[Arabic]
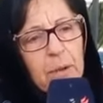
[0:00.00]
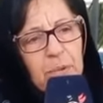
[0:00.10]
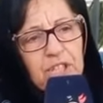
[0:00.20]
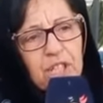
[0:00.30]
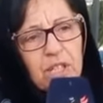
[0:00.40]

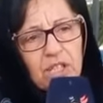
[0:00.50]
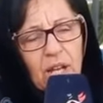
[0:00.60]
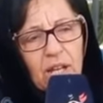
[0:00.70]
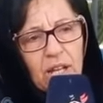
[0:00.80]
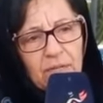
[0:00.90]
باش ان
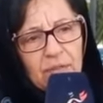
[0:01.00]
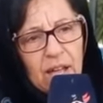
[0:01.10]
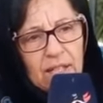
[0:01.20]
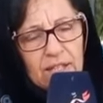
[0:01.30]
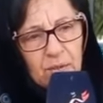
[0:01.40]
شاء الله في
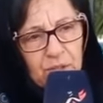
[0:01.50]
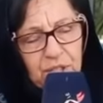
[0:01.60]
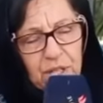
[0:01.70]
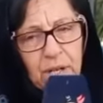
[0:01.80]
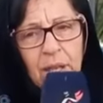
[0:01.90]
نهار
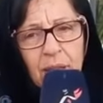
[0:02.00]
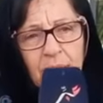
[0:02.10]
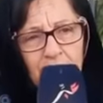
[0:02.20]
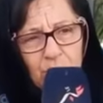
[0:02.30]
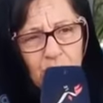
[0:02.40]
23
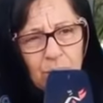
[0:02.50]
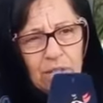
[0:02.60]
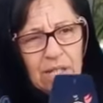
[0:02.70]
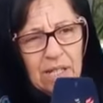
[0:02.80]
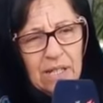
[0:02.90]
غادي تكون